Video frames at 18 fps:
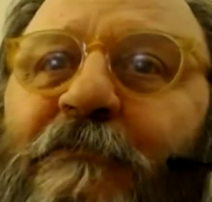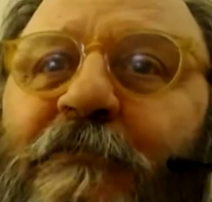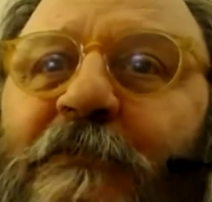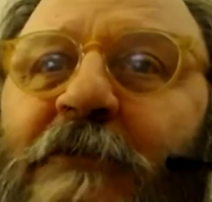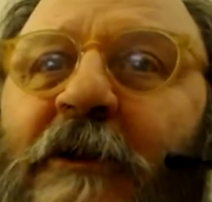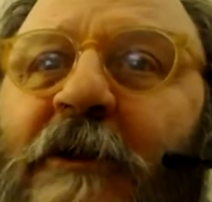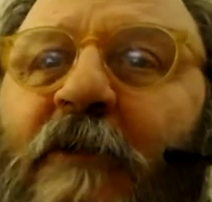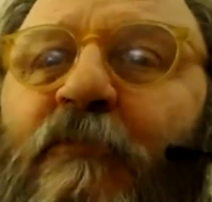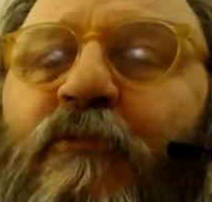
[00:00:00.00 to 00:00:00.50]

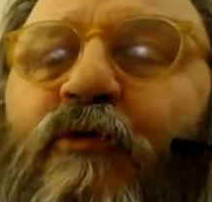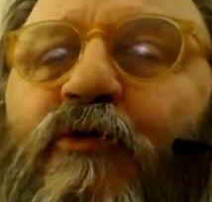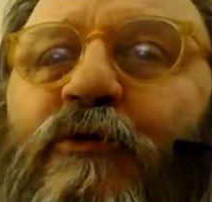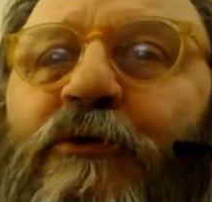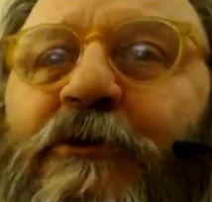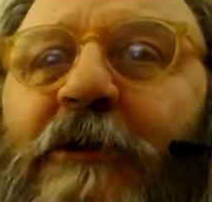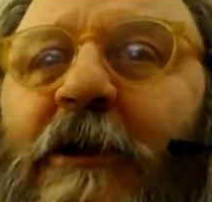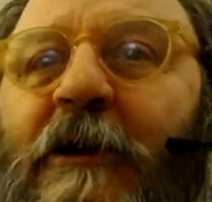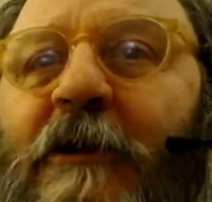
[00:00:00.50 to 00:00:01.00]
del
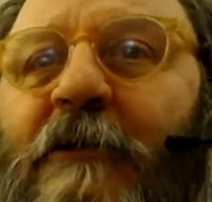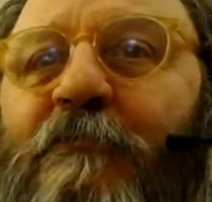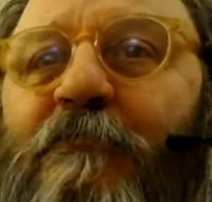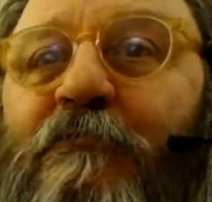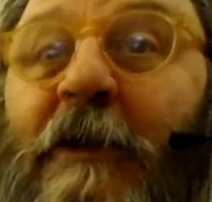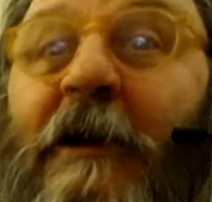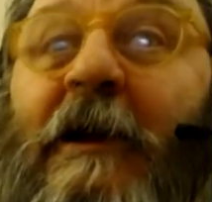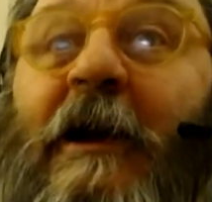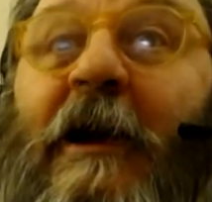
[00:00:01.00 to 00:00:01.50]
Buddha,
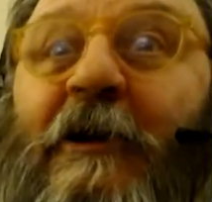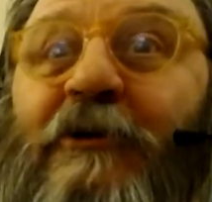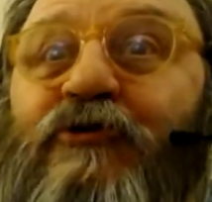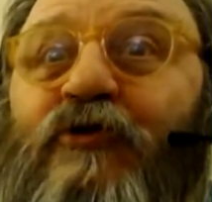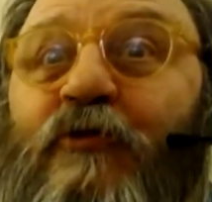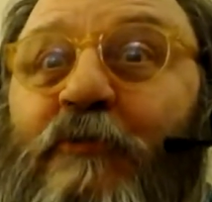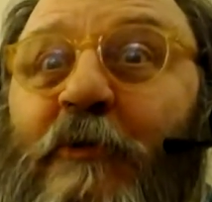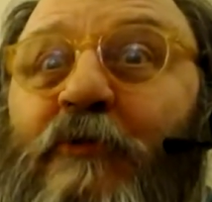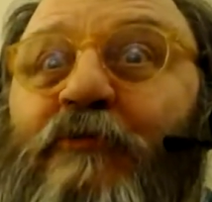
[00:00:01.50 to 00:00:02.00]
magari
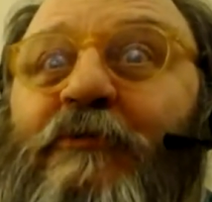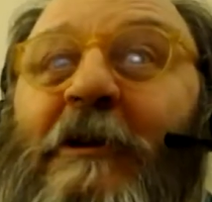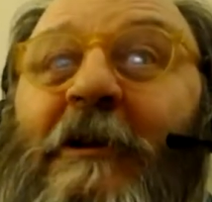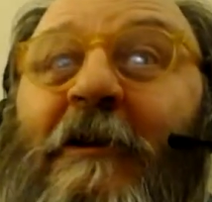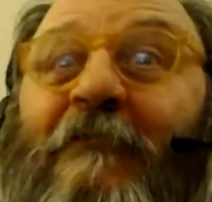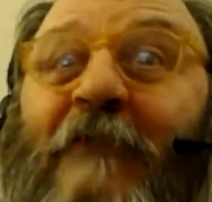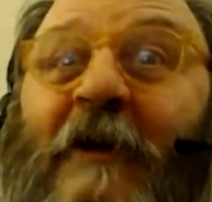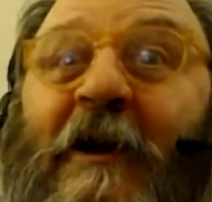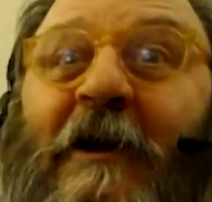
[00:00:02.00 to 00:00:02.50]
sopra un
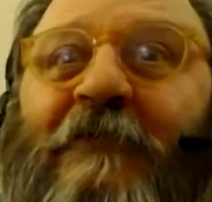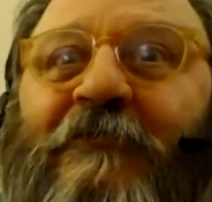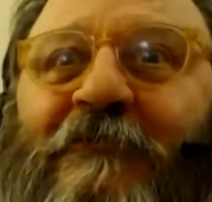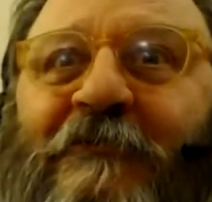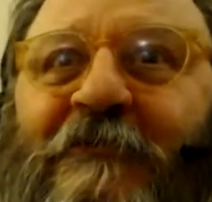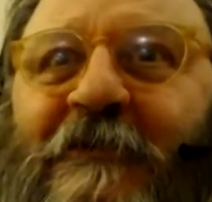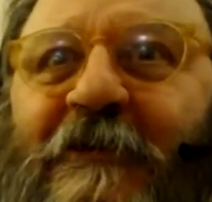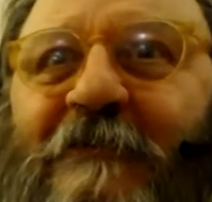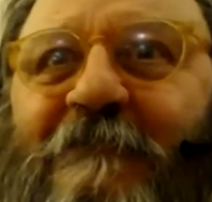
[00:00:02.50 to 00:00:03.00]

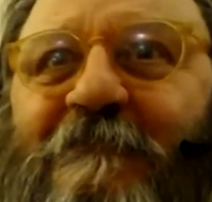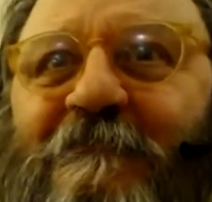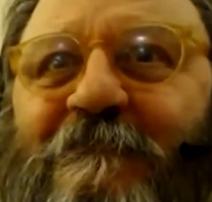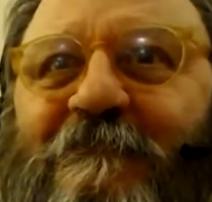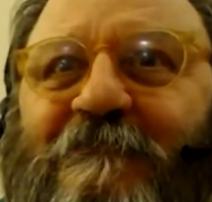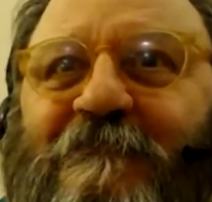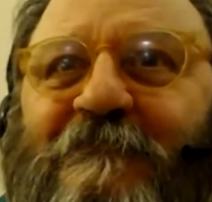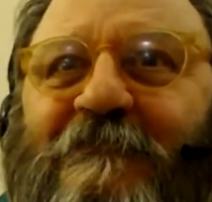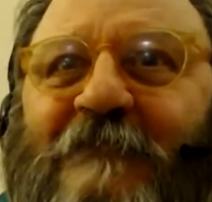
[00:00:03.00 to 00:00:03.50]
elefante.
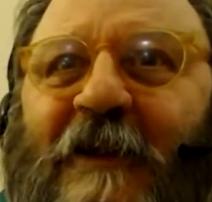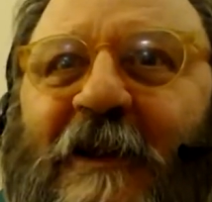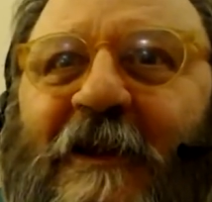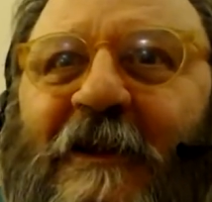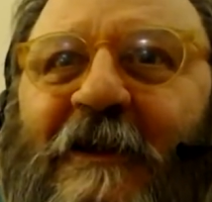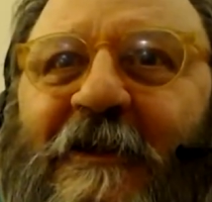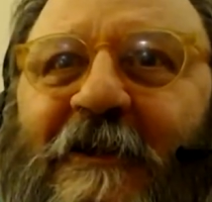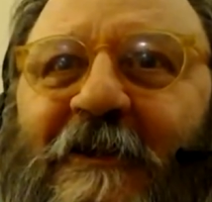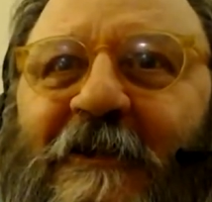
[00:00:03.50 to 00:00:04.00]

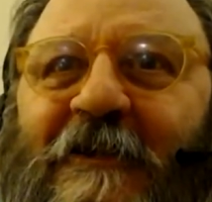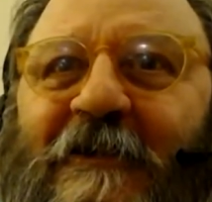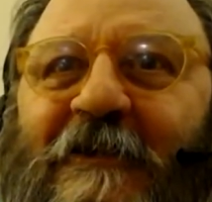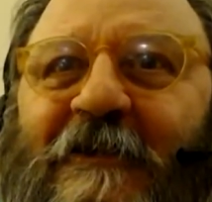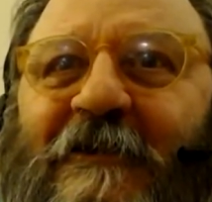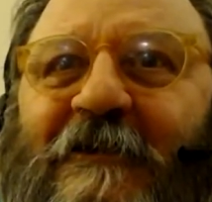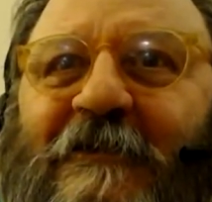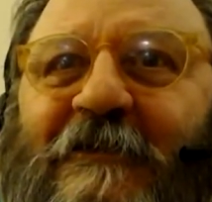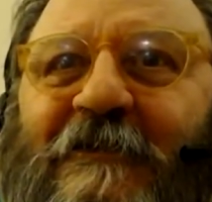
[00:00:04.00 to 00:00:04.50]

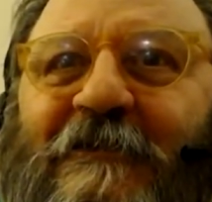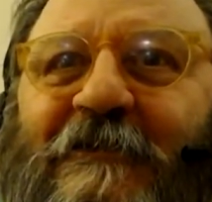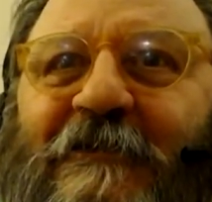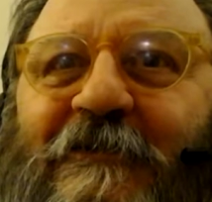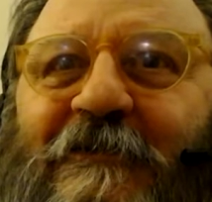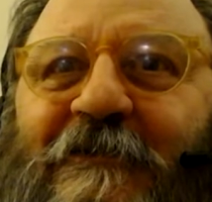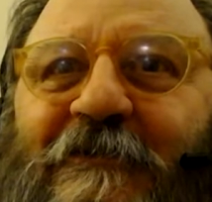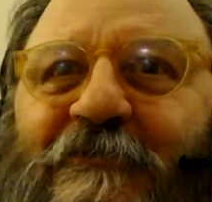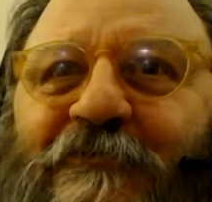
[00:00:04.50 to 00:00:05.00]

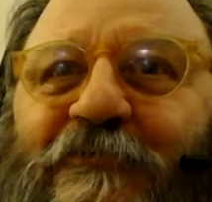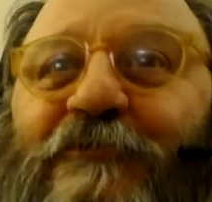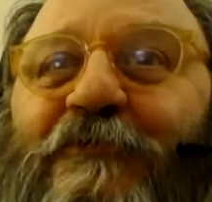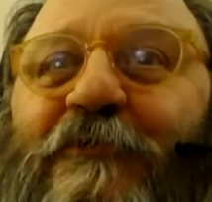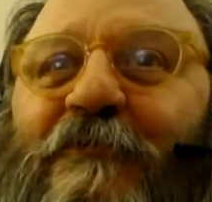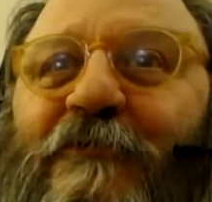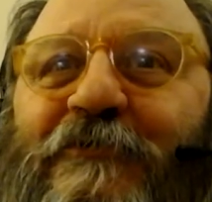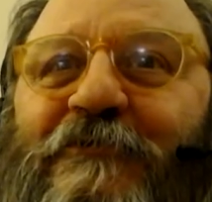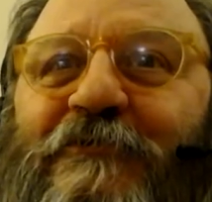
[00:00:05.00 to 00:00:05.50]
Eh, tutto
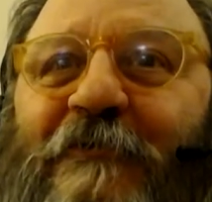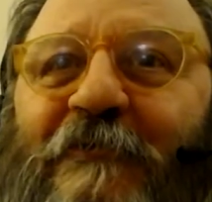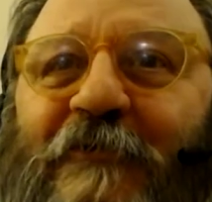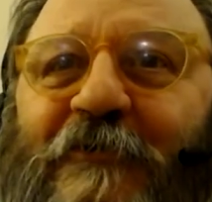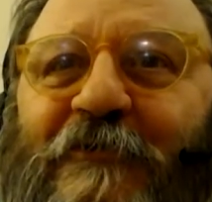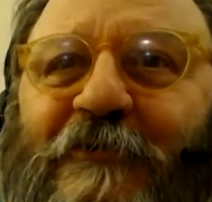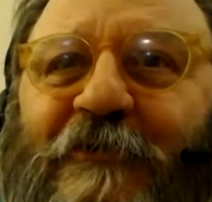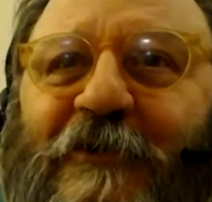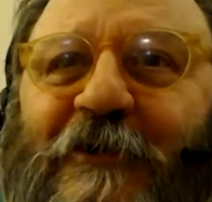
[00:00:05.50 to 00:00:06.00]
molto
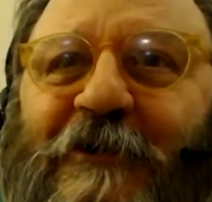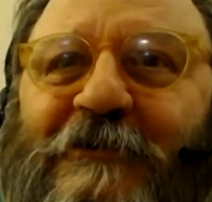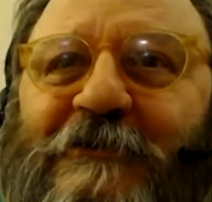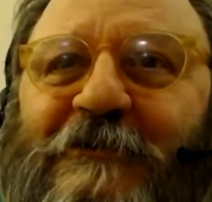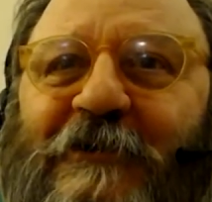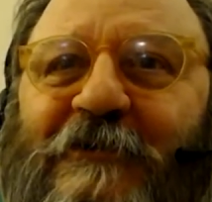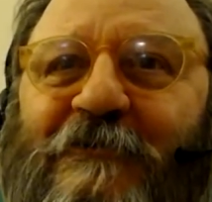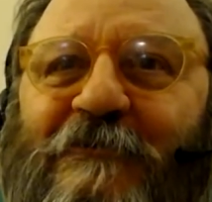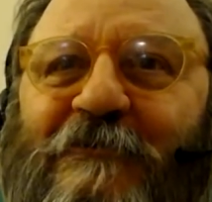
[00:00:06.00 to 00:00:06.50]

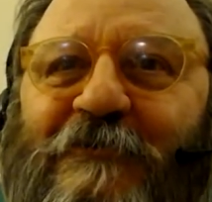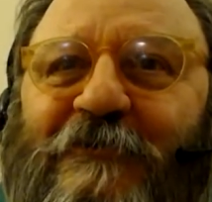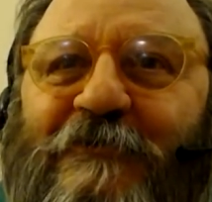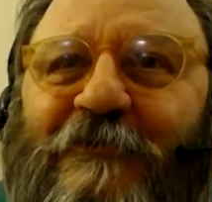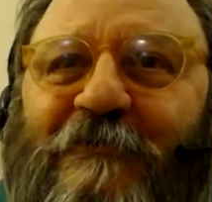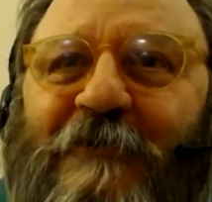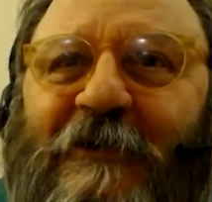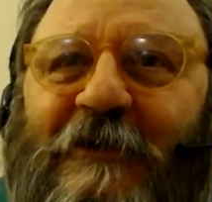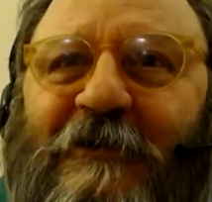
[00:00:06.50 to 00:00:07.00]
folcloristico, molto
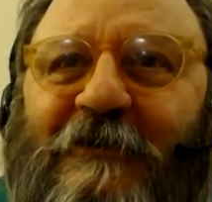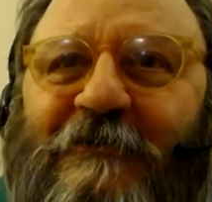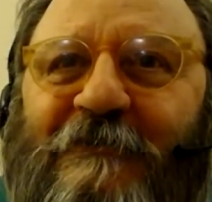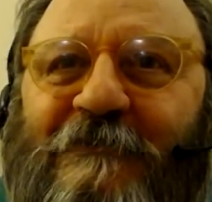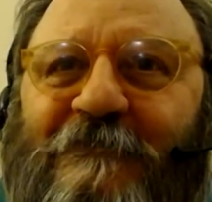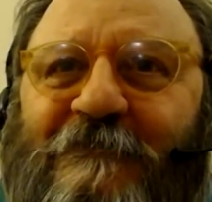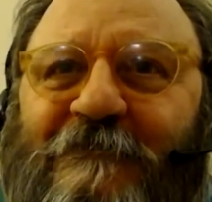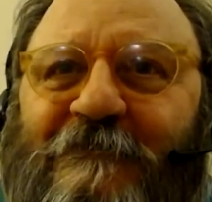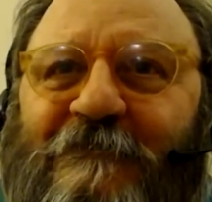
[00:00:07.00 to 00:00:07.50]
bello.
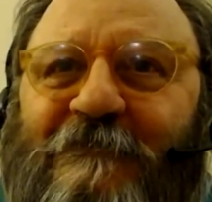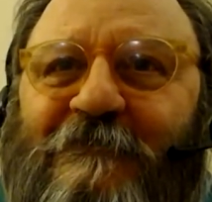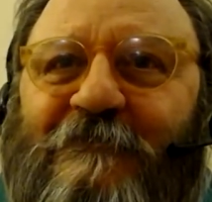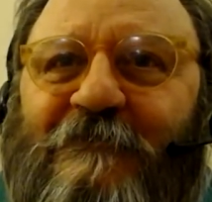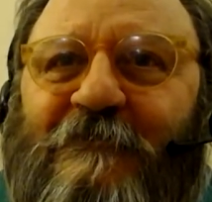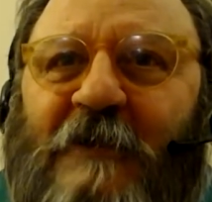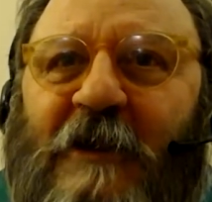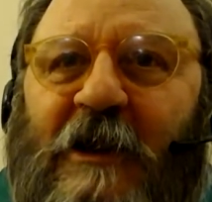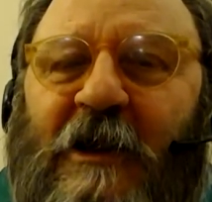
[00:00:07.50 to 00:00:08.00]

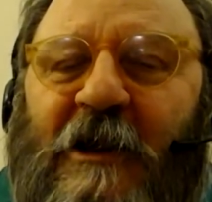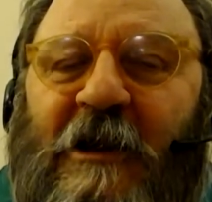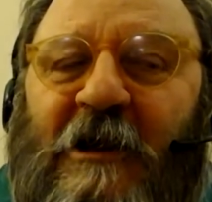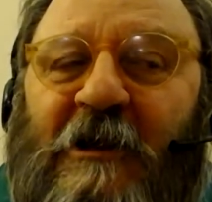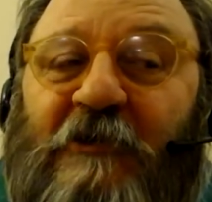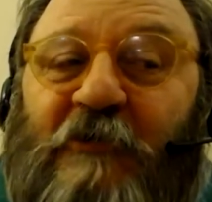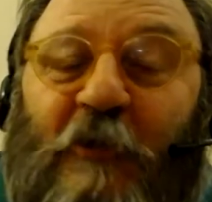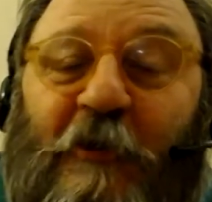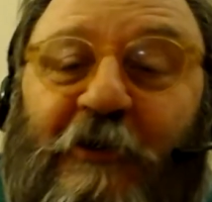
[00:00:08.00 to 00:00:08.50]

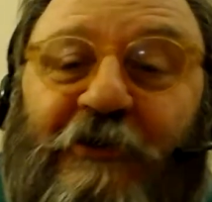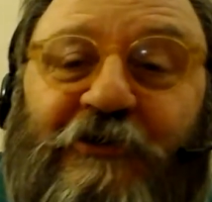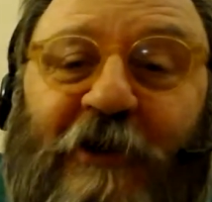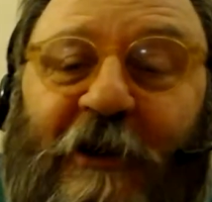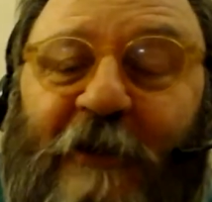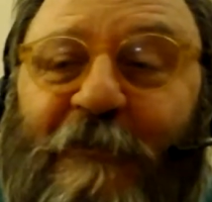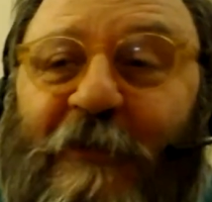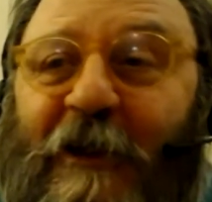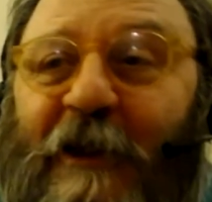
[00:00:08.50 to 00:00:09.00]
Noi
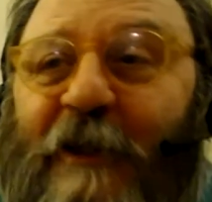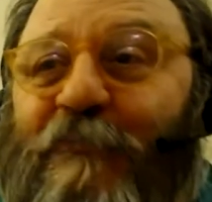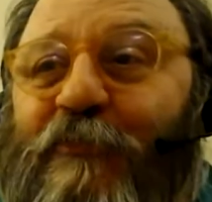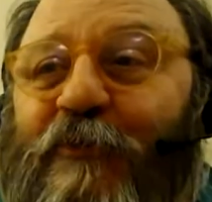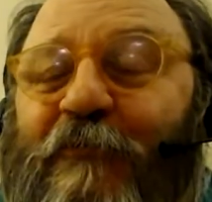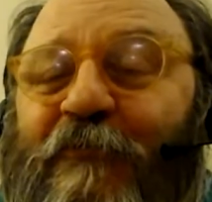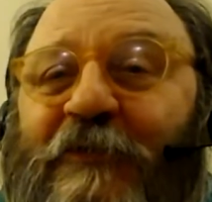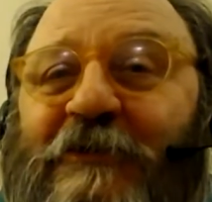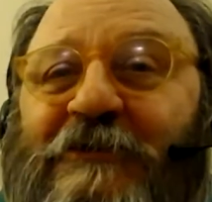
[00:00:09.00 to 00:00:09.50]
celebriamo
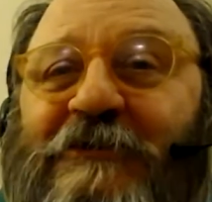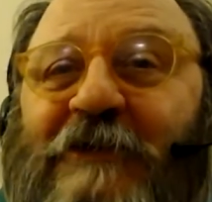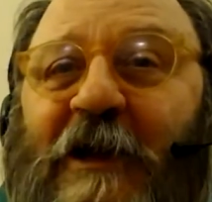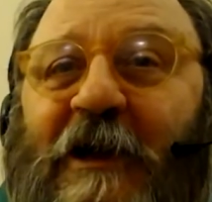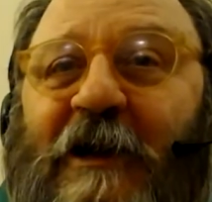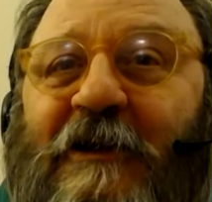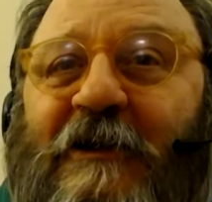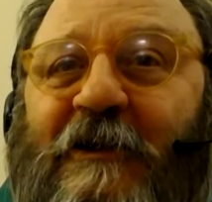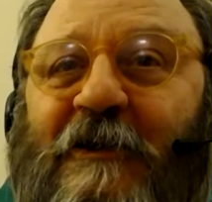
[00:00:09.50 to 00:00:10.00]
un
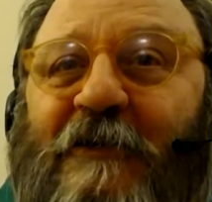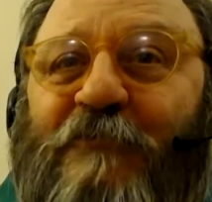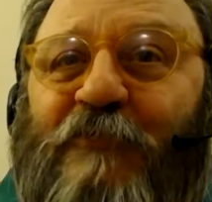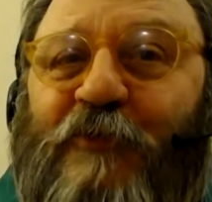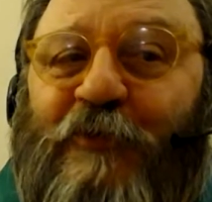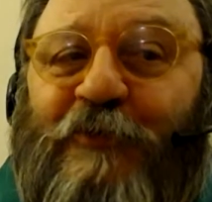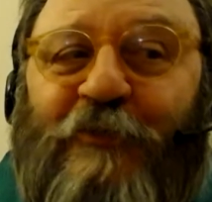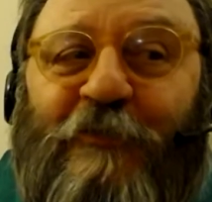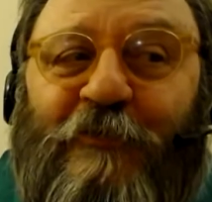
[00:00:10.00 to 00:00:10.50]
Vesak
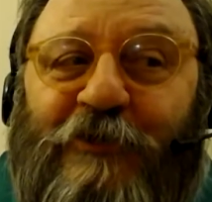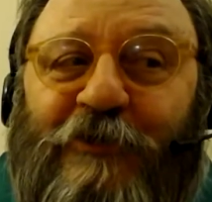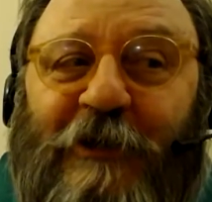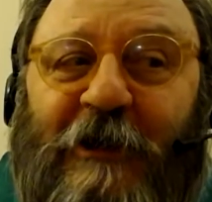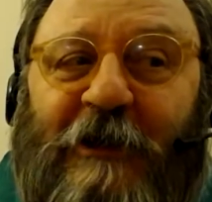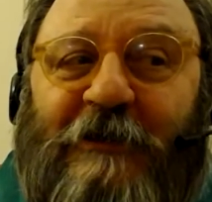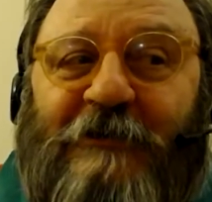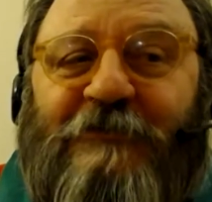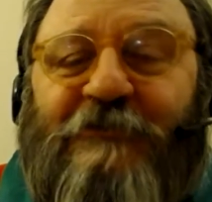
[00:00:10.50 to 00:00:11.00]
molto
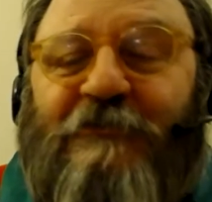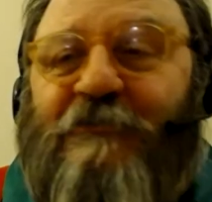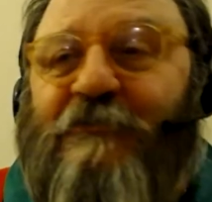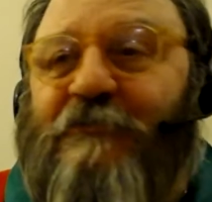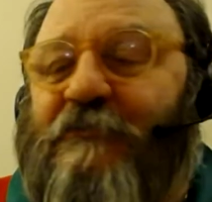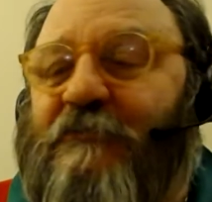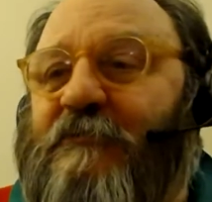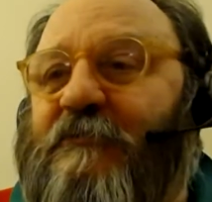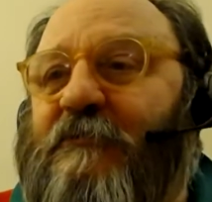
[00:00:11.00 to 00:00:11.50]
modesto,